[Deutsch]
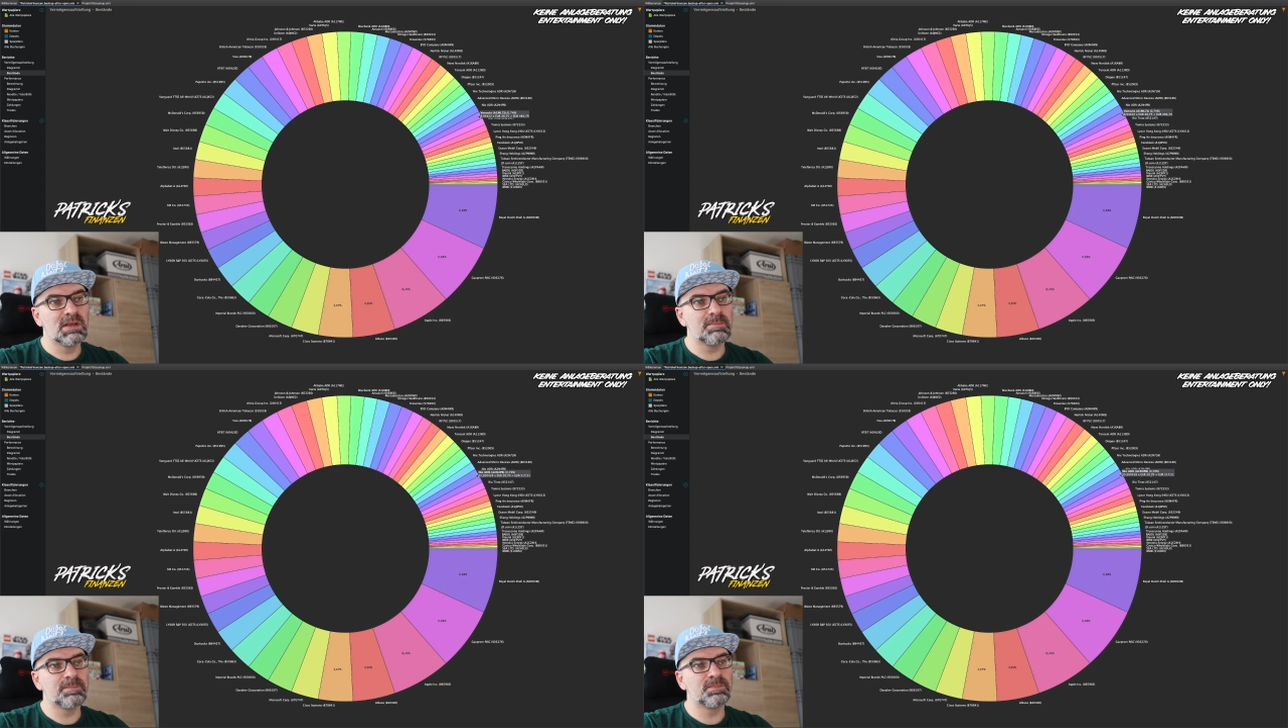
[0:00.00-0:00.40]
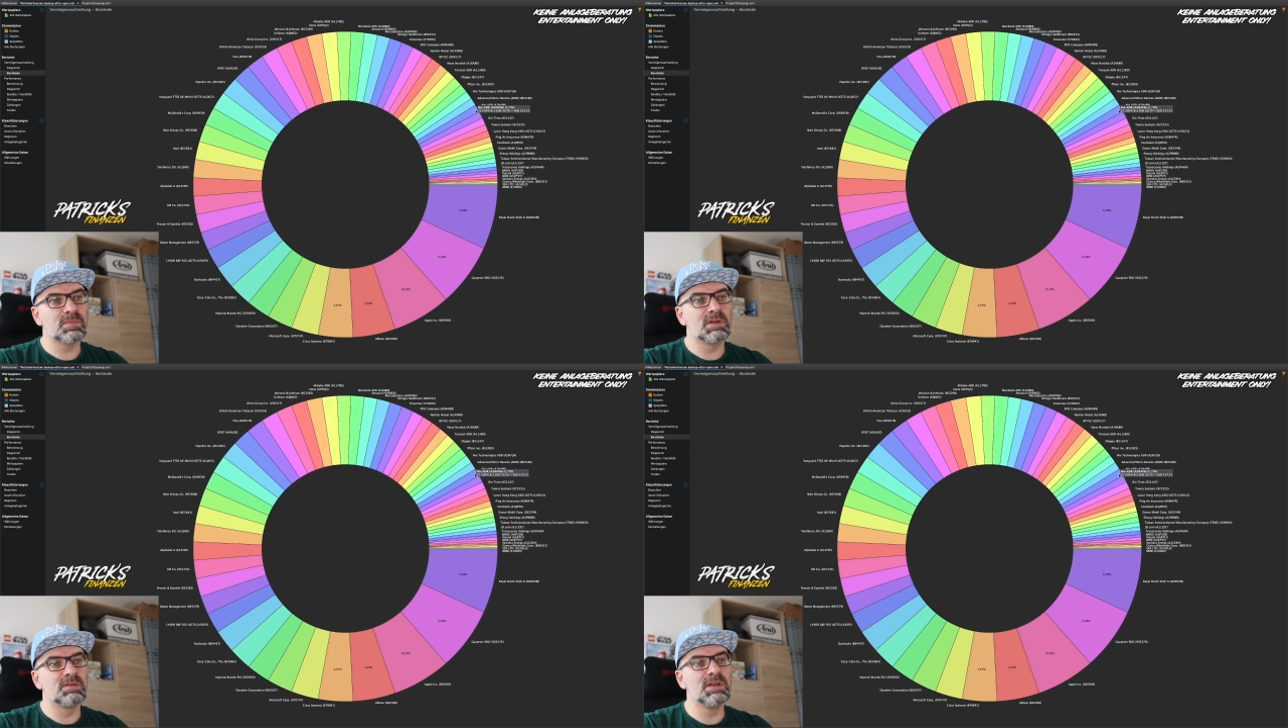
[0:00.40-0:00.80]
hier
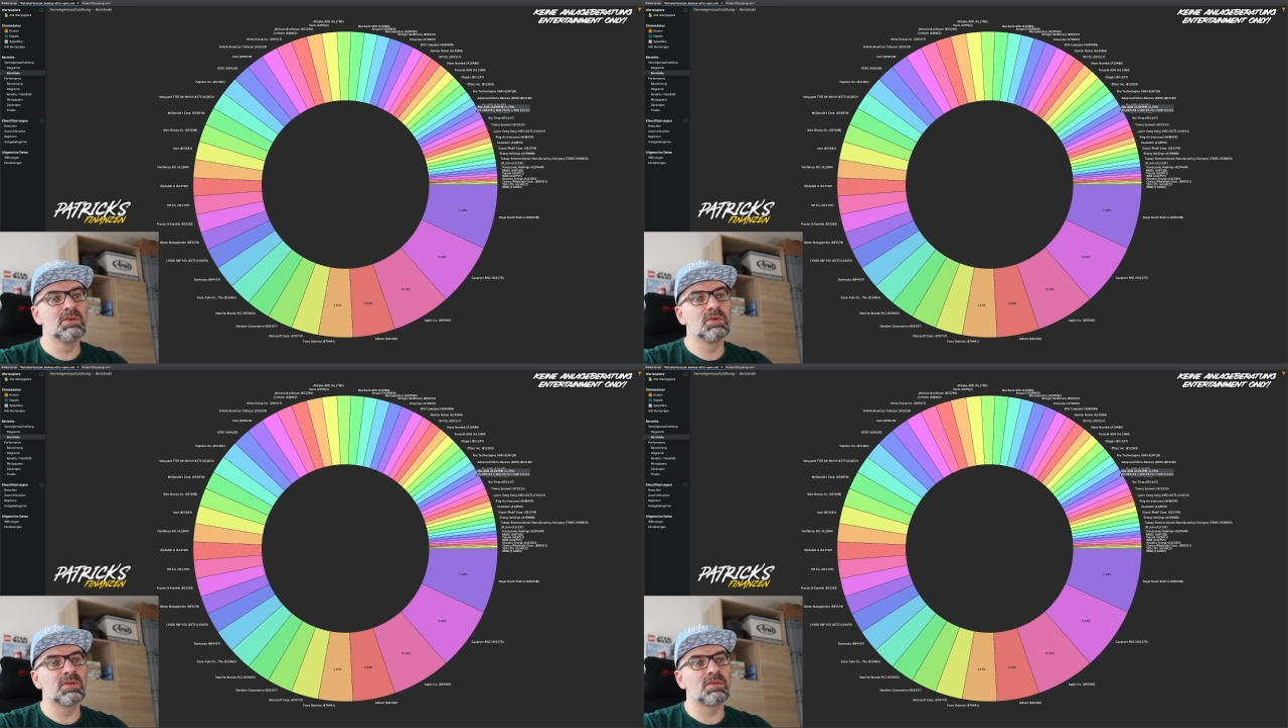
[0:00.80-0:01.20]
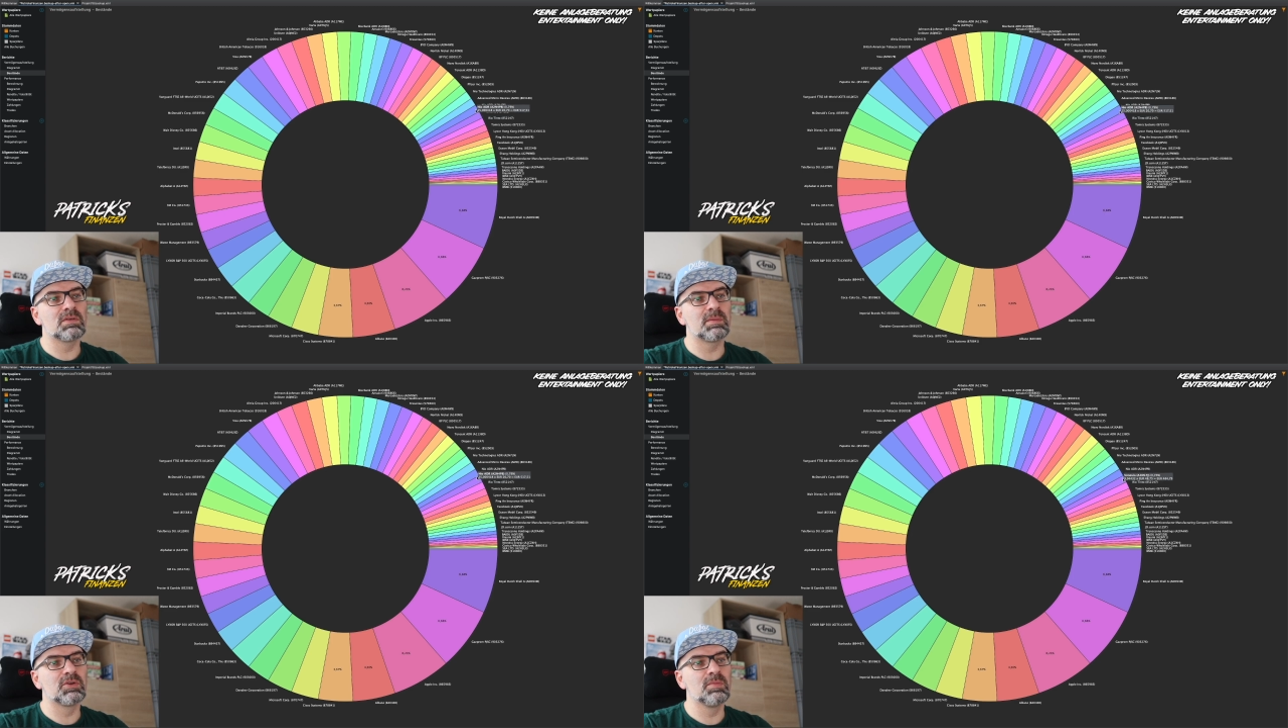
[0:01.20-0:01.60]
Nio ist
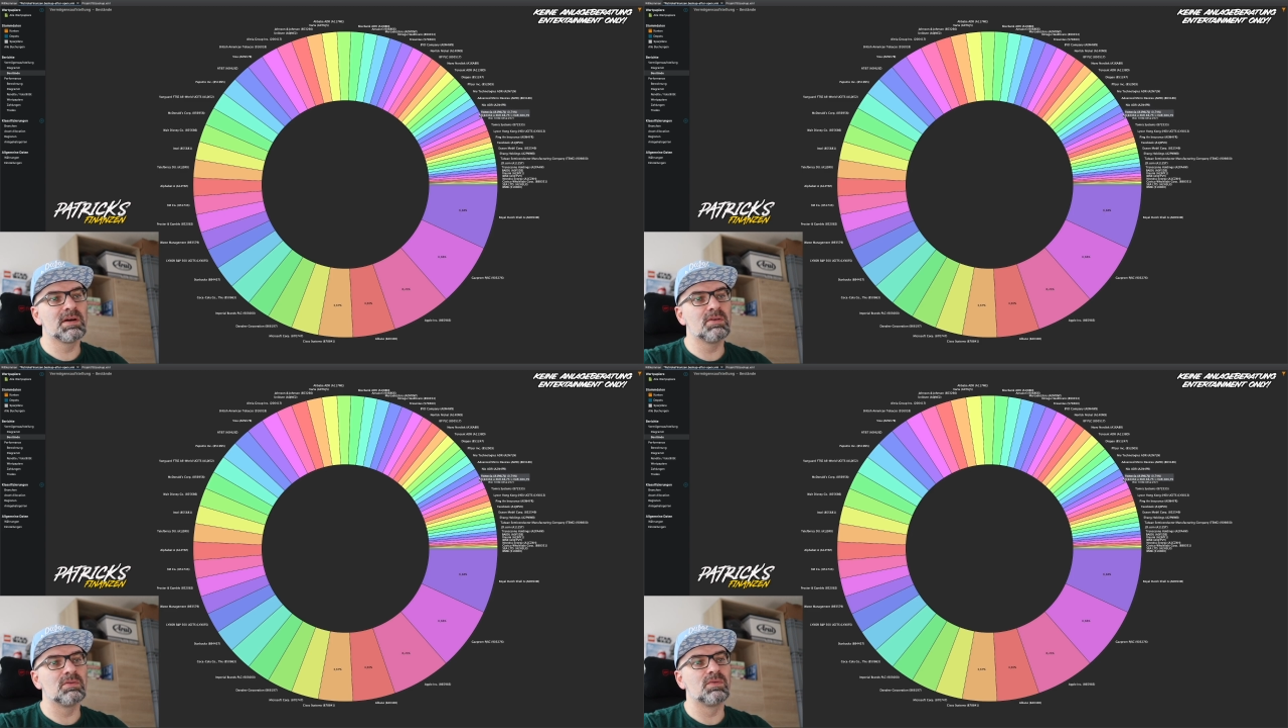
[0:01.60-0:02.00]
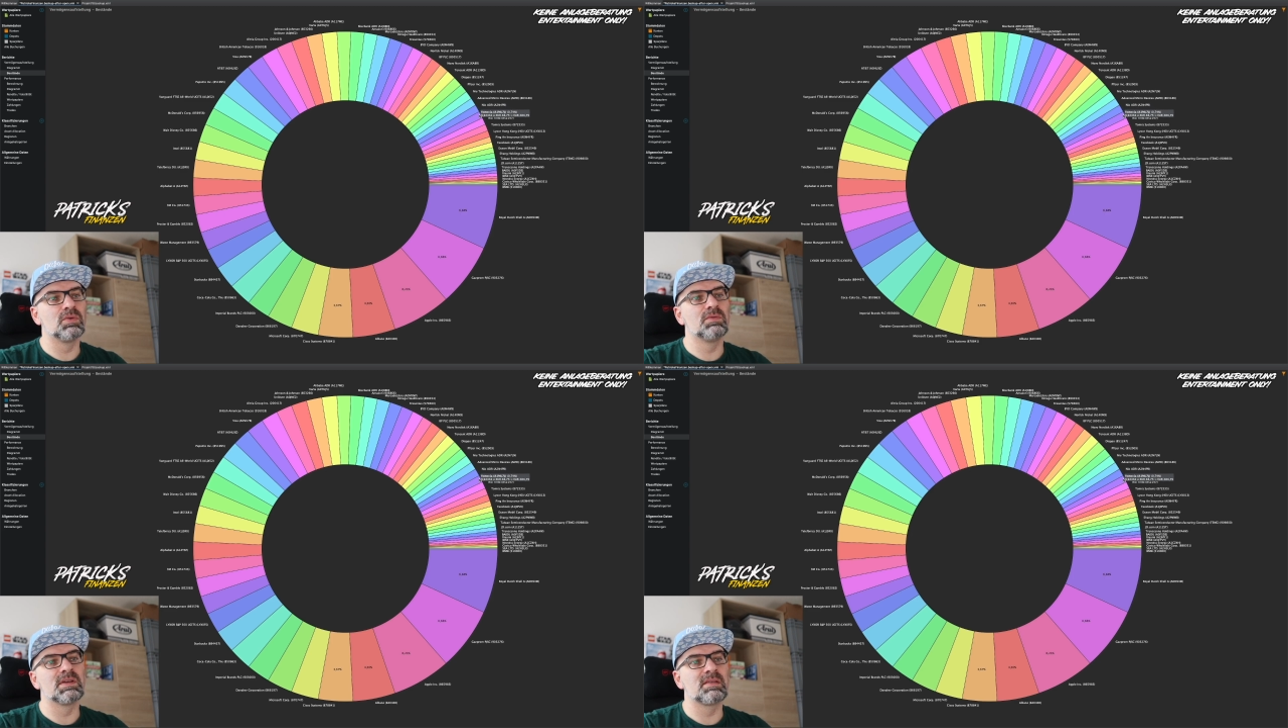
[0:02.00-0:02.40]
noch knapp drüber und
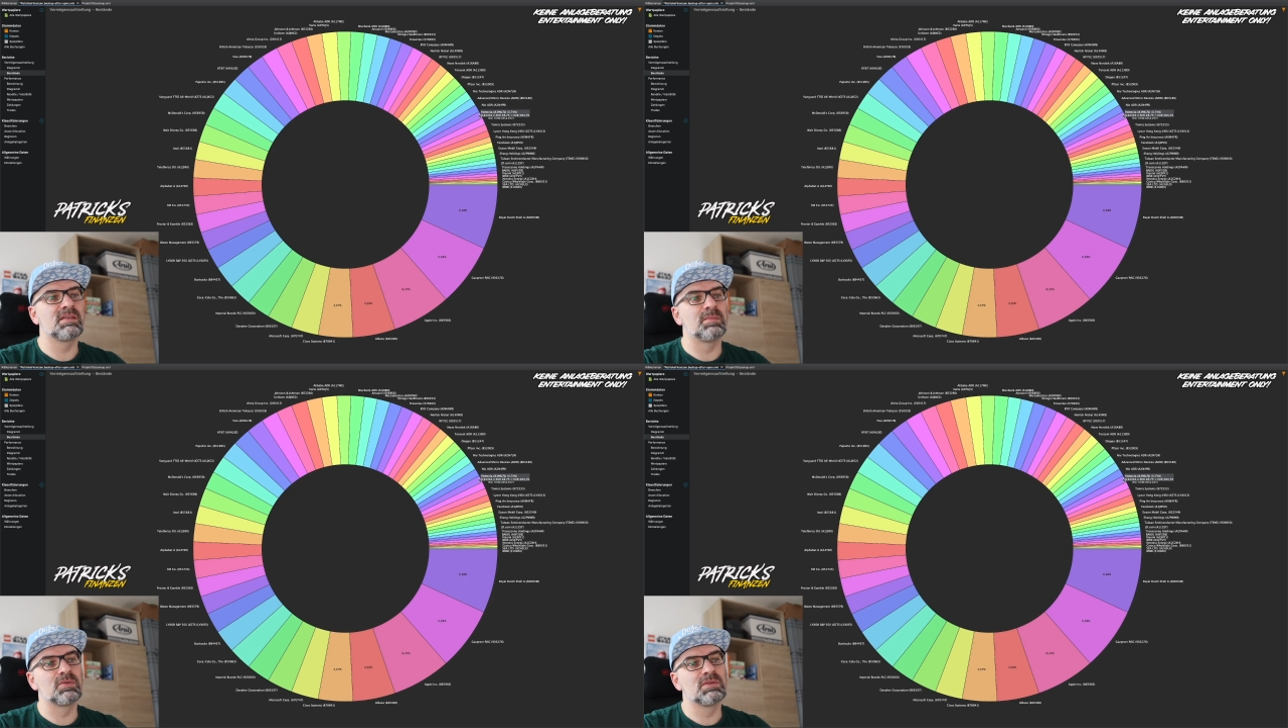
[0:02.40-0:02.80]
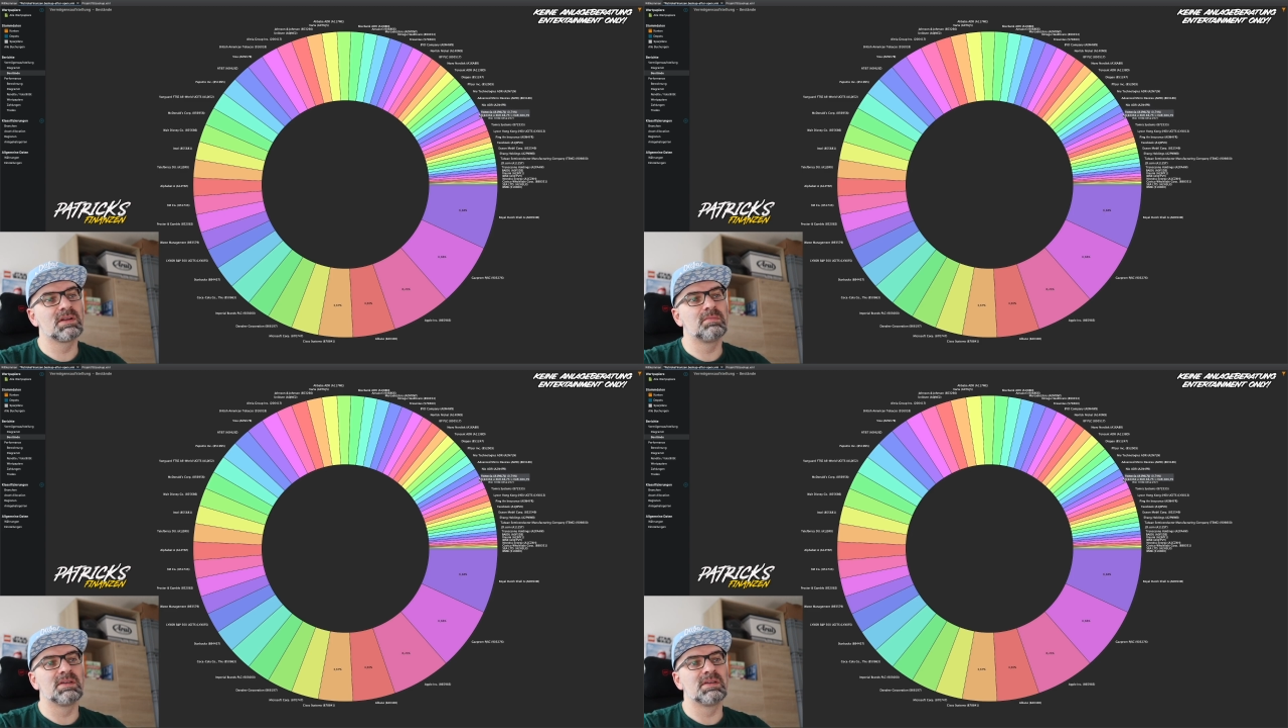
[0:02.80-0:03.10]
Vonovia ist knapp drunter.